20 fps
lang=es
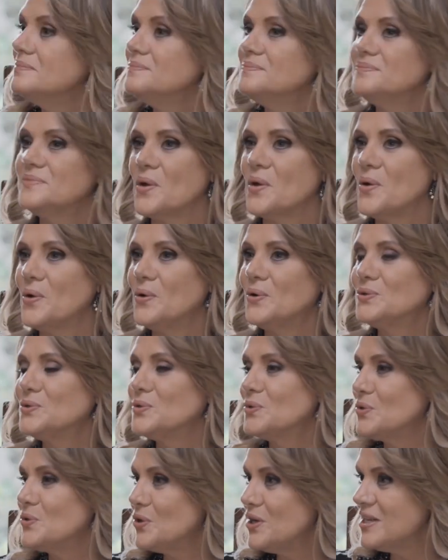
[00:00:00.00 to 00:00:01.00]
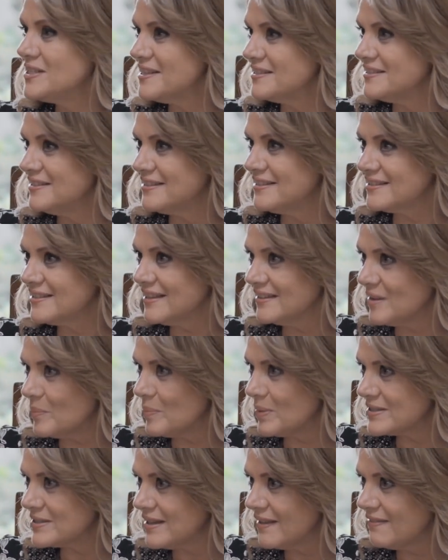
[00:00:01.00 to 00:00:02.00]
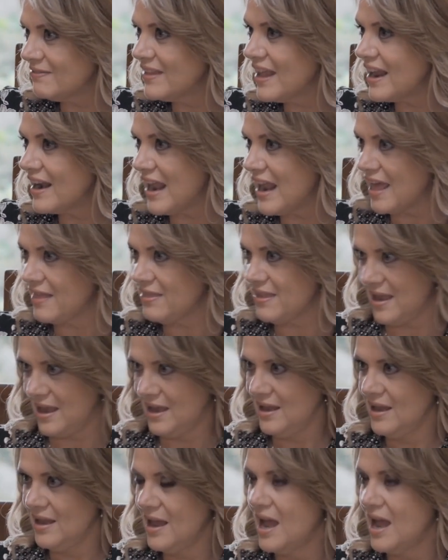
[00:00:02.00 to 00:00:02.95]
No, tú no necesitas que te presente a nadie.